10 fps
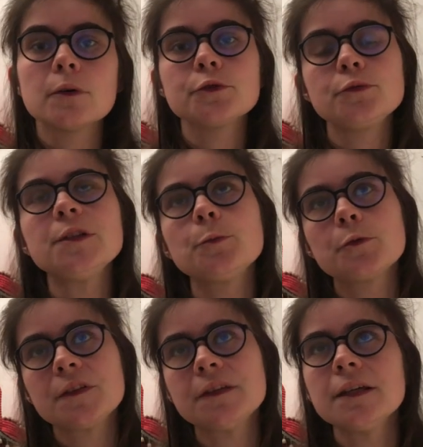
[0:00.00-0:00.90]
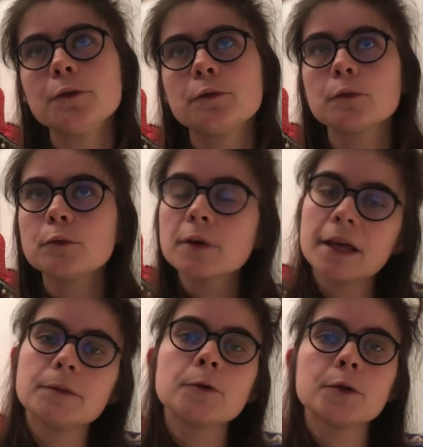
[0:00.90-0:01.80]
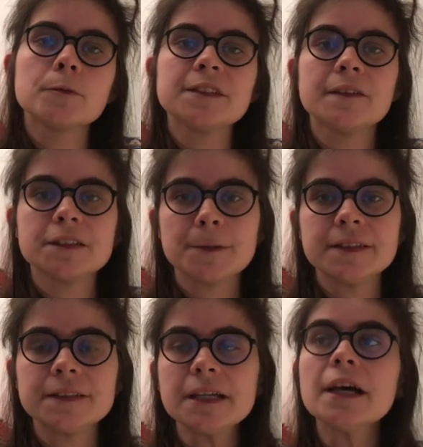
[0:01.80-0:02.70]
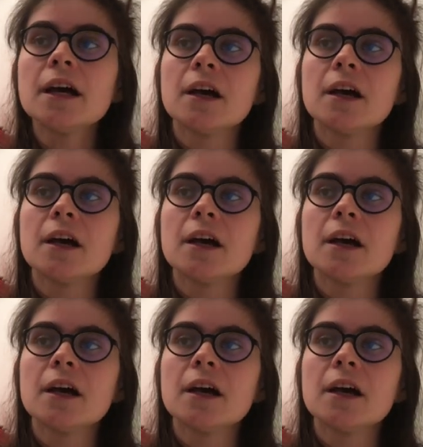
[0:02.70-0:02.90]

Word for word: Ensuite, pour ce qui est de concrètement comment ça va se passer,